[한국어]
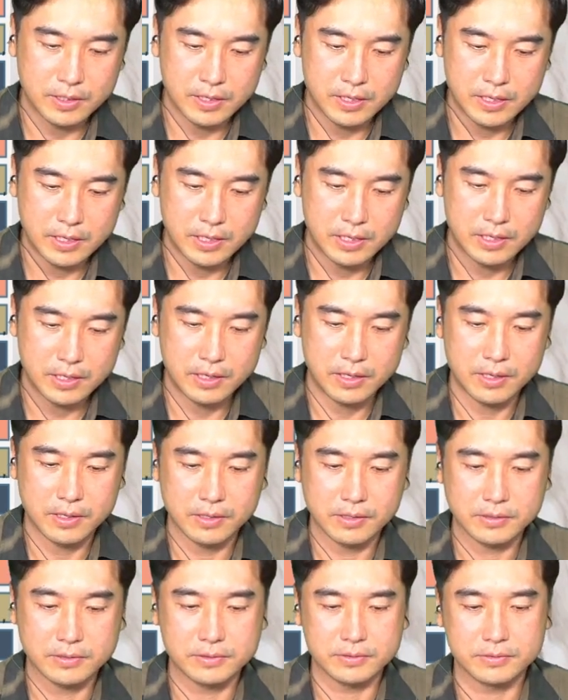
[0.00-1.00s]
지금 예.
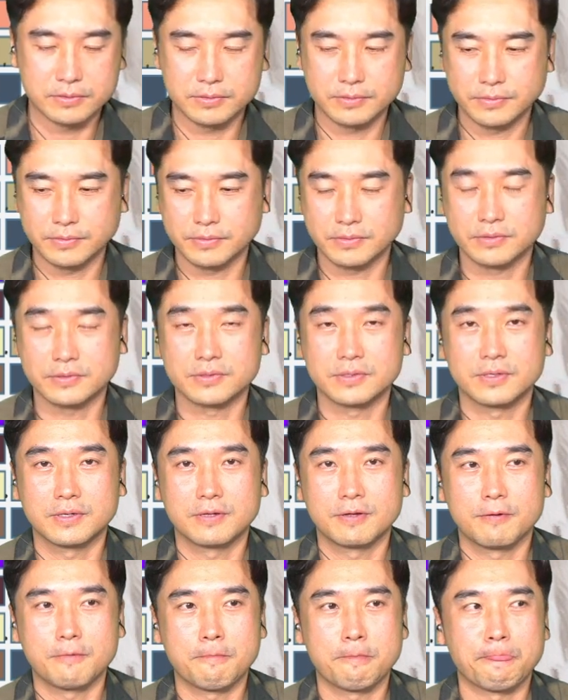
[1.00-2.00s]
일단 뭐
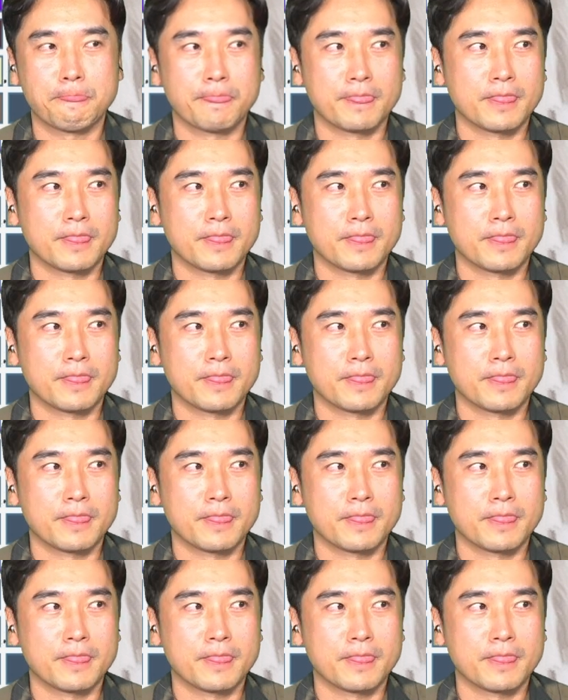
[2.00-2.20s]
꼭지라서